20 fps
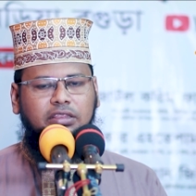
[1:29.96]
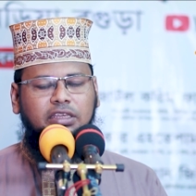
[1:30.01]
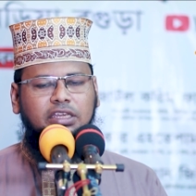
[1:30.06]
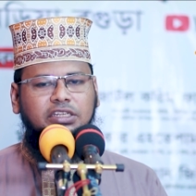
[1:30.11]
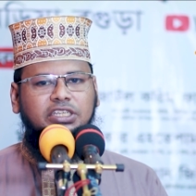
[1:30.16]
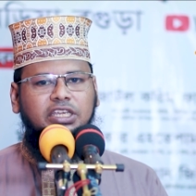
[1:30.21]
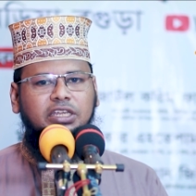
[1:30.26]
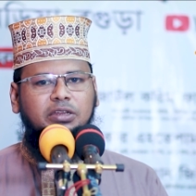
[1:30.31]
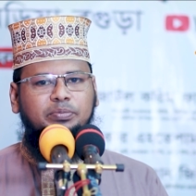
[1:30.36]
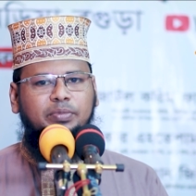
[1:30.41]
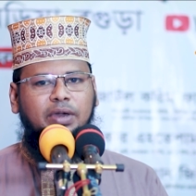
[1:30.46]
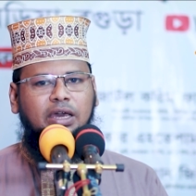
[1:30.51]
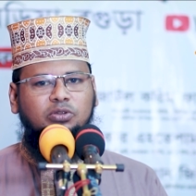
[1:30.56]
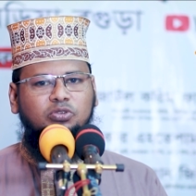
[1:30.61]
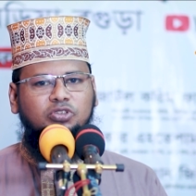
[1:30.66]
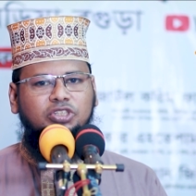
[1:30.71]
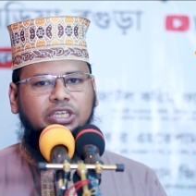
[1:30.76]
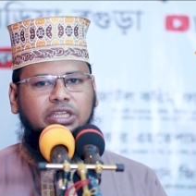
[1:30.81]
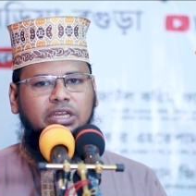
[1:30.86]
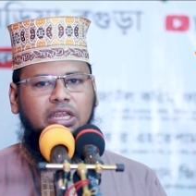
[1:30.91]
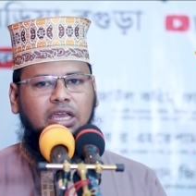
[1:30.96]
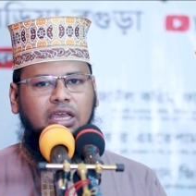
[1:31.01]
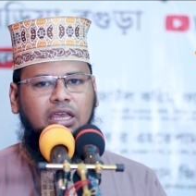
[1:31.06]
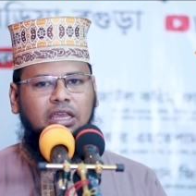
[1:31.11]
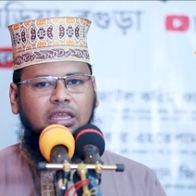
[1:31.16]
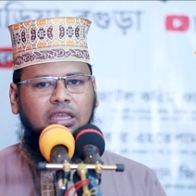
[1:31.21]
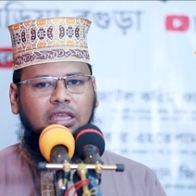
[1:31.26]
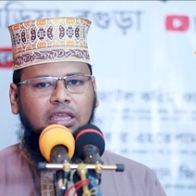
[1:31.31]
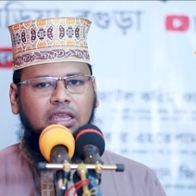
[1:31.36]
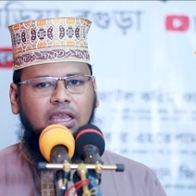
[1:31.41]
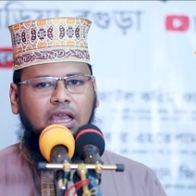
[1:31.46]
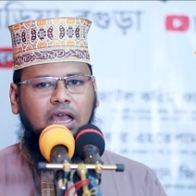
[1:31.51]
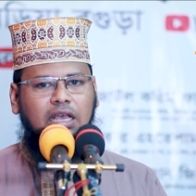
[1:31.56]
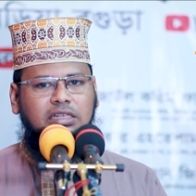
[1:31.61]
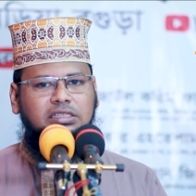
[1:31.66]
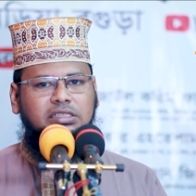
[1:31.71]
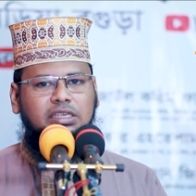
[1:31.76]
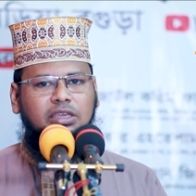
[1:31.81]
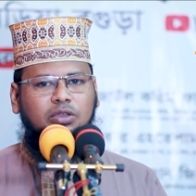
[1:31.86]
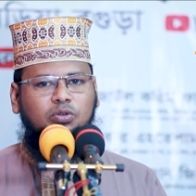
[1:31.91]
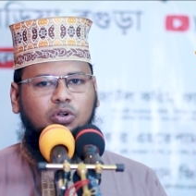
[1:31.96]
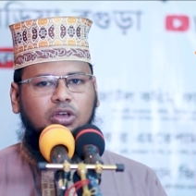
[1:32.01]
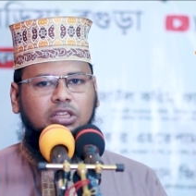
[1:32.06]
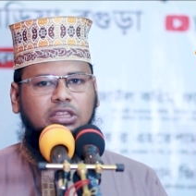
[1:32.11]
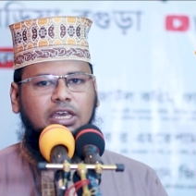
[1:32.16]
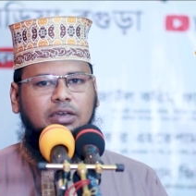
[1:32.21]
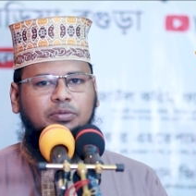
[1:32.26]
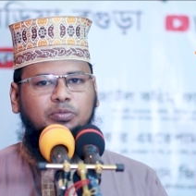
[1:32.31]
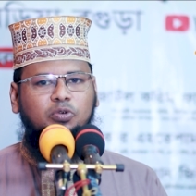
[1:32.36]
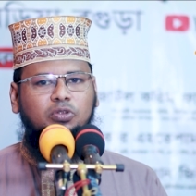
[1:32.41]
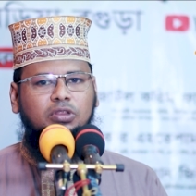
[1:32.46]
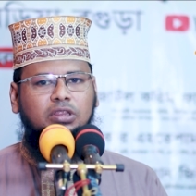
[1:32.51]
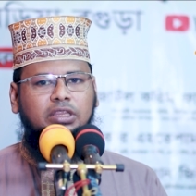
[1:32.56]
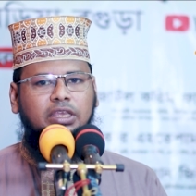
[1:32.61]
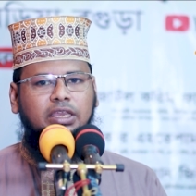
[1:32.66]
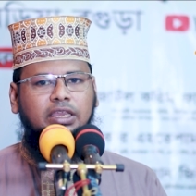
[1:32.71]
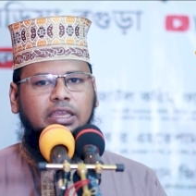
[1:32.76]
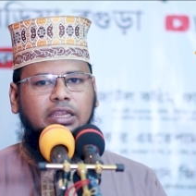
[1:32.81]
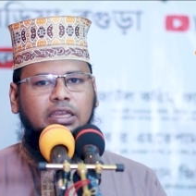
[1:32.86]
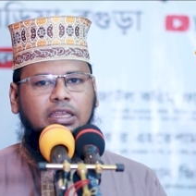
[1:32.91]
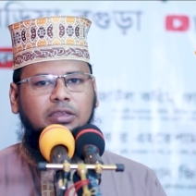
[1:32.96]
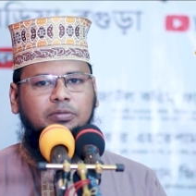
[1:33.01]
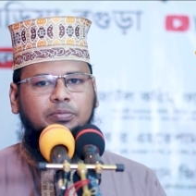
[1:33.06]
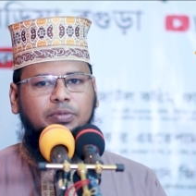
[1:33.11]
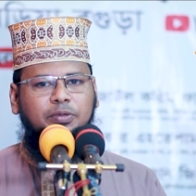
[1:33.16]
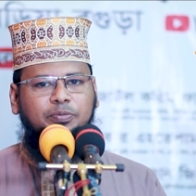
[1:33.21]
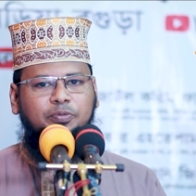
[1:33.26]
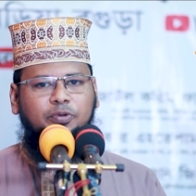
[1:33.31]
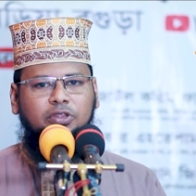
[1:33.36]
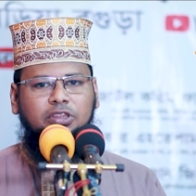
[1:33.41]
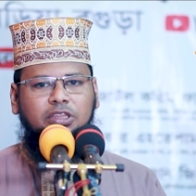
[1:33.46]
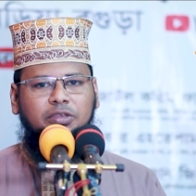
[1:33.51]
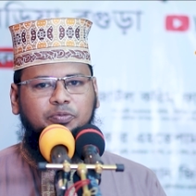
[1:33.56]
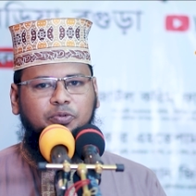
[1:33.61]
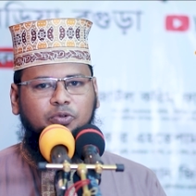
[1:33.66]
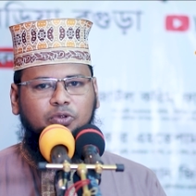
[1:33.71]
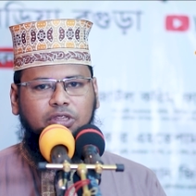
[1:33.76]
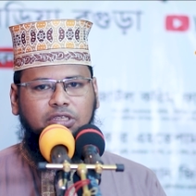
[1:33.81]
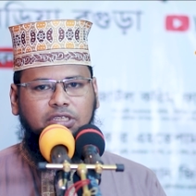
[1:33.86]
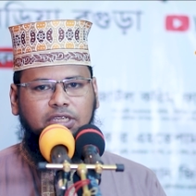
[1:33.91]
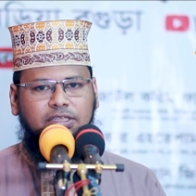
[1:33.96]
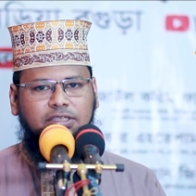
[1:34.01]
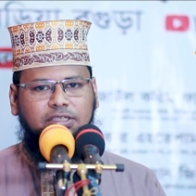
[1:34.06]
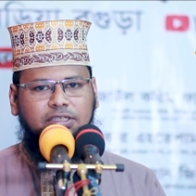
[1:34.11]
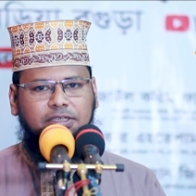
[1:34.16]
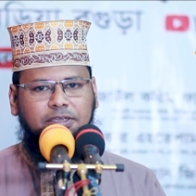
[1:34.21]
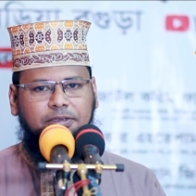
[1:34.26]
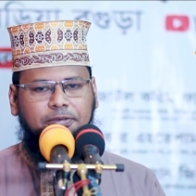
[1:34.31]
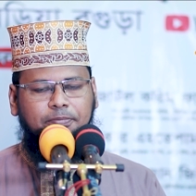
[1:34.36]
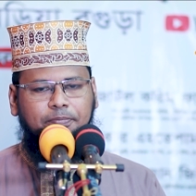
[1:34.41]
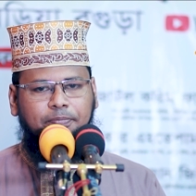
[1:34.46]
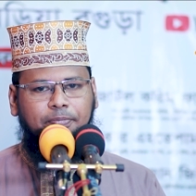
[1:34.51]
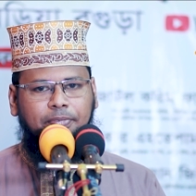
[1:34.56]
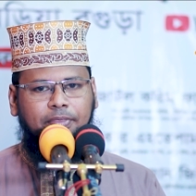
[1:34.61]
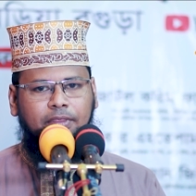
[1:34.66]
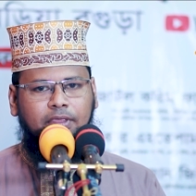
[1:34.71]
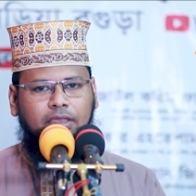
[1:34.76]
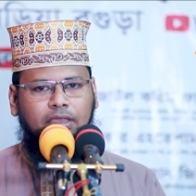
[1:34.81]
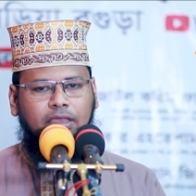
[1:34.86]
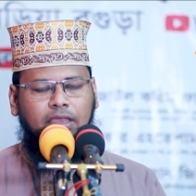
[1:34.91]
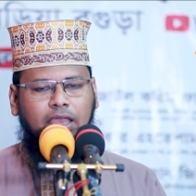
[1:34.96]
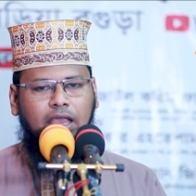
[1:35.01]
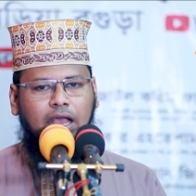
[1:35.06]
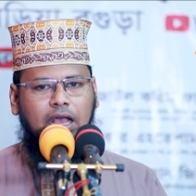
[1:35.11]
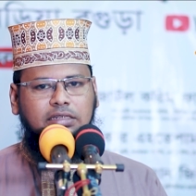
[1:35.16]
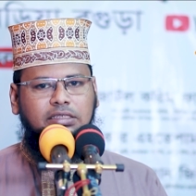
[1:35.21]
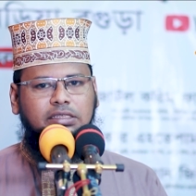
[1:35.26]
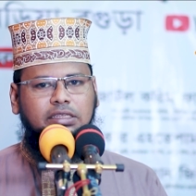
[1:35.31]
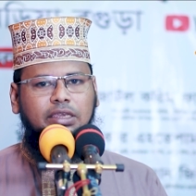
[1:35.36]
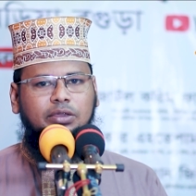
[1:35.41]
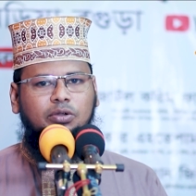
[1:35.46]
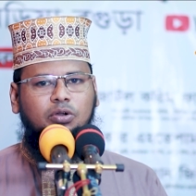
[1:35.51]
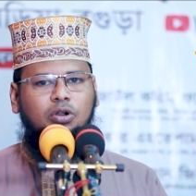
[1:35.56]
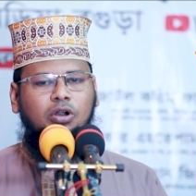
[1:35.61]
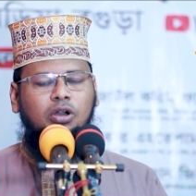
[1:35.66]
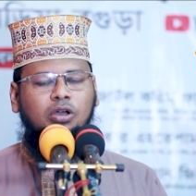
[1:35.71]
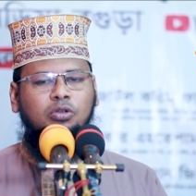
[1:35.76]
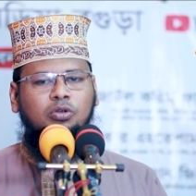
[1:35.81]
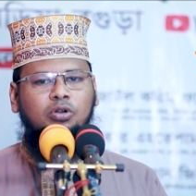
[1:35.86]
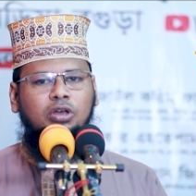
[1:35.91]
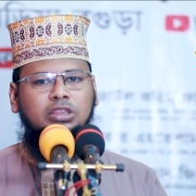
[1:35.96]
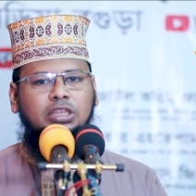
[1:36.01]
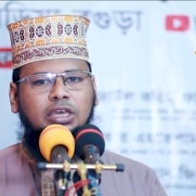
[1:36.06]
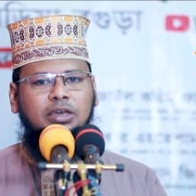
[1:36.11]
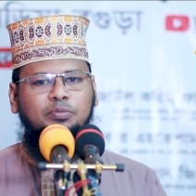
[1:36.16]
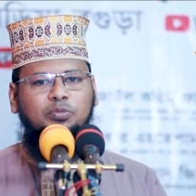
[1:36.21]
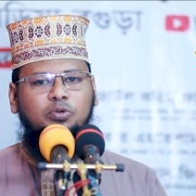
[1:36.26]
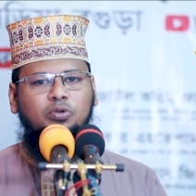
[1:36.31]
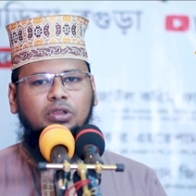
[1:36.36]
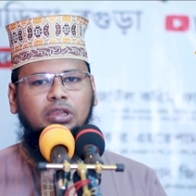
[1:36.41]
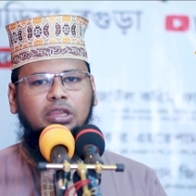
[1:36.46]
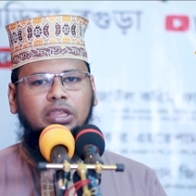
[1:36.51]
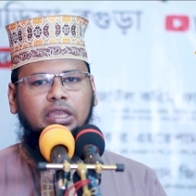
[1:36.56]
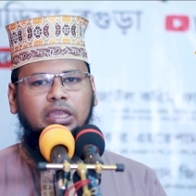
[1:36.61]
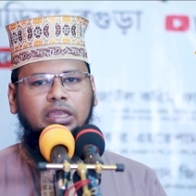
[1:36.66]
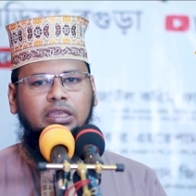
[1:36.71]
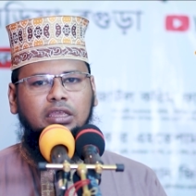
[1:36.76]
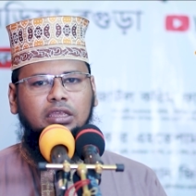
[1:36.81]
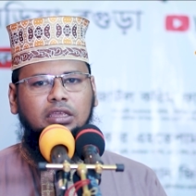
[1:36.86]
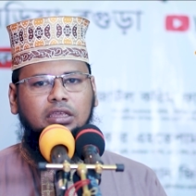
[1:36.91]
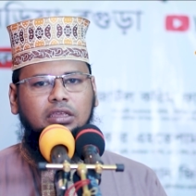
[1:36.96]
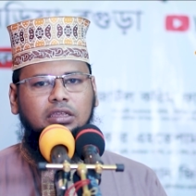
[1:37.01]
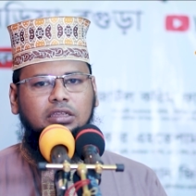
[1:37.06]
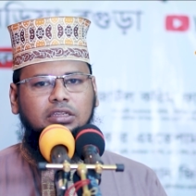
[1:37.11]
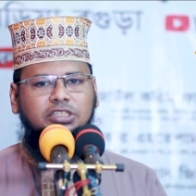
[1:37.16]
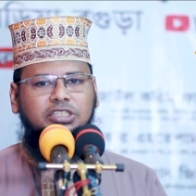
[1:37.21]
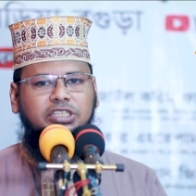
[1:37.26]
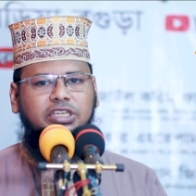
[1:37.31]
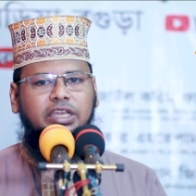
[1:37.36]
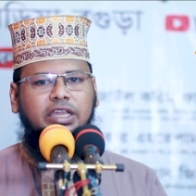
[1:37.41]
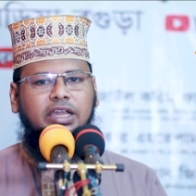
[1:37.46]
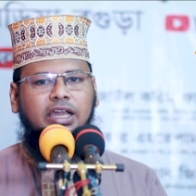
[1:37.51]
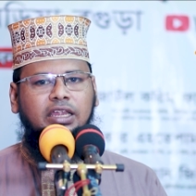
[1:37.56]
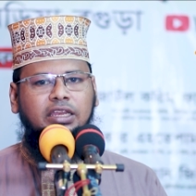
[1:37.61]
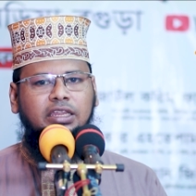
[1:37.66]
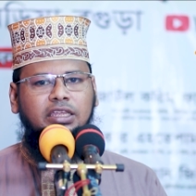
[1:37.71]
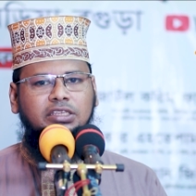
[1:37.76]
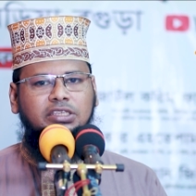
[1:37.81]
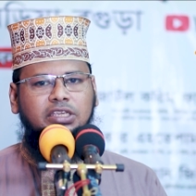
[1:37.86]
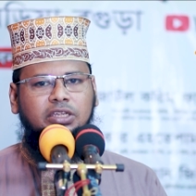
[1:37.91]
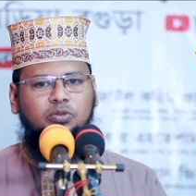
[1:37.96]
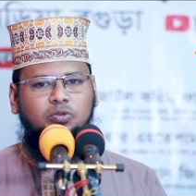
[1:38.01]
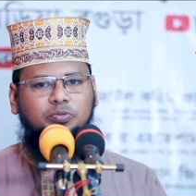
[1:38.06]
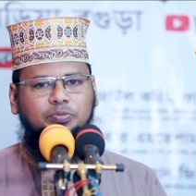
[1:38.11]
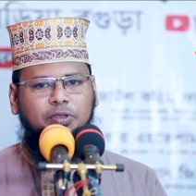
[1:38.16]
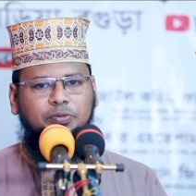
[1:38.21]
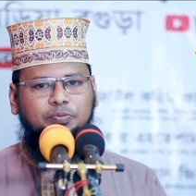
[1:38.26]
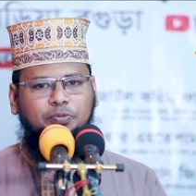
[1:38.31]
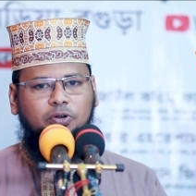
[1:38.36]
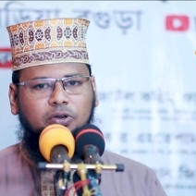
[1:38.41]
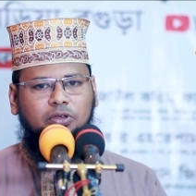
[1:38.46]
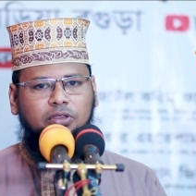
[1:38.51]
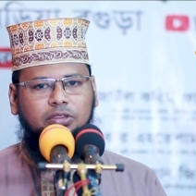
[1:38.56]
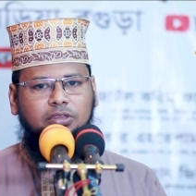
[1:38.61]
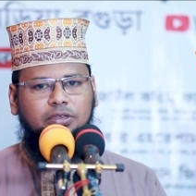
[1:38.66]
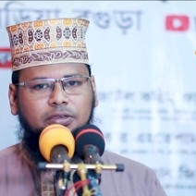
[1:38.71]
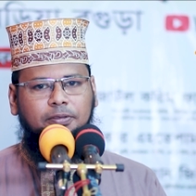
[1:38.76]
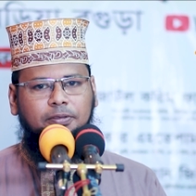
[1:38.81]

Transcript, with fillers: দেশের মানুষেরা আজকে কথা বলতে গেলেই বিপদে পড়ে যাচ্ছে আজকে হক কথা বললেই সেখানেই যেন বিপদ